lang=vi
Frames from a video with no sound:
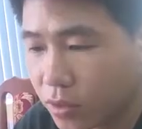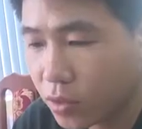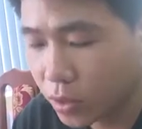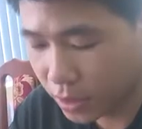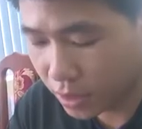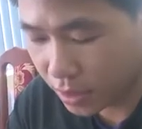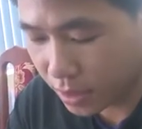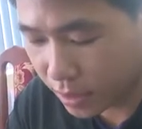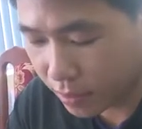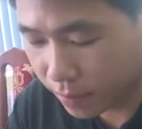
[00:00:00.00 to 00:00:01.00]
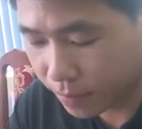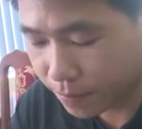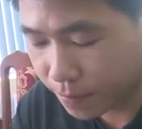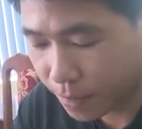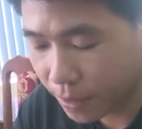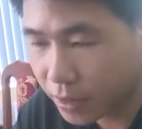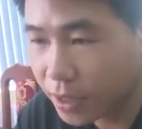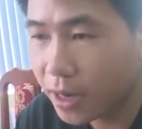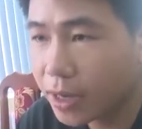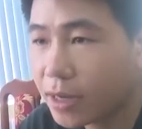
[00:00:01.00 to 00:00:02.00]
thuận tiện ờ,
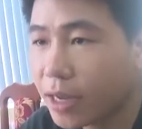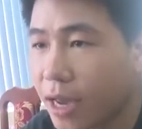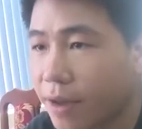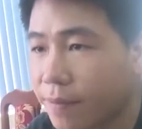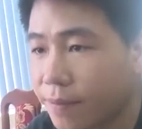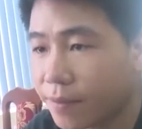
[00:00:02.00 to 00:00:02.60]
đi lại gần nhà